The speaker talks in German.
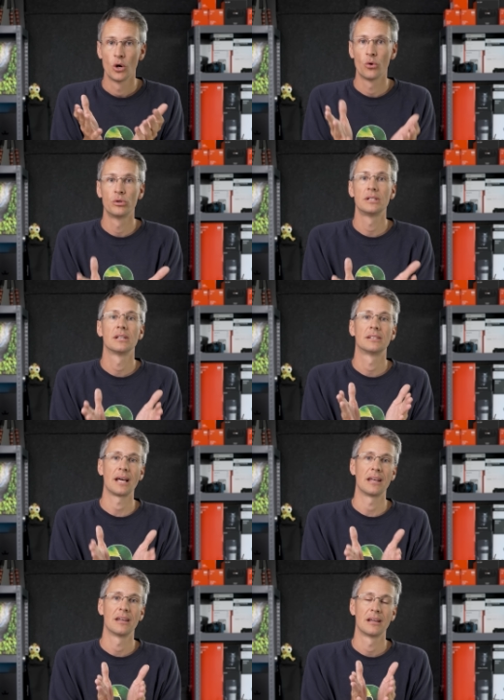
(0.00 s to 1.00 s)
und
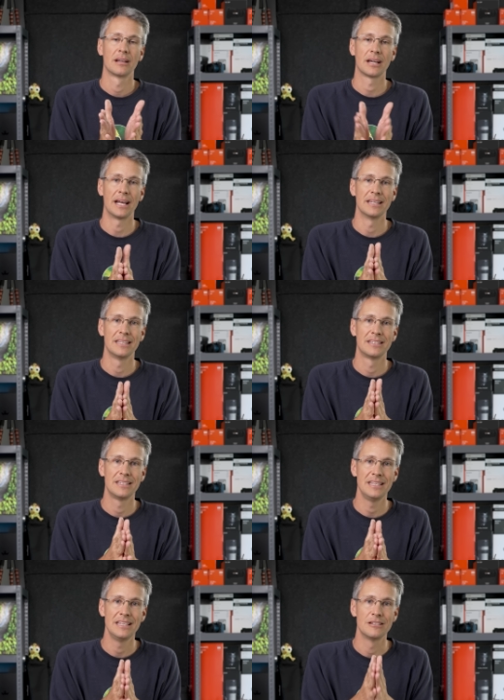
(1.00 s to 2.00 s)
dann kann ich
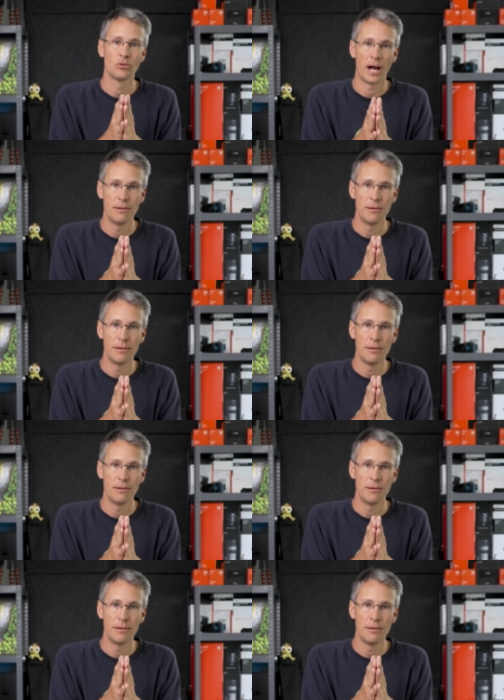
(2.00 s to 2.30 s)
die ISO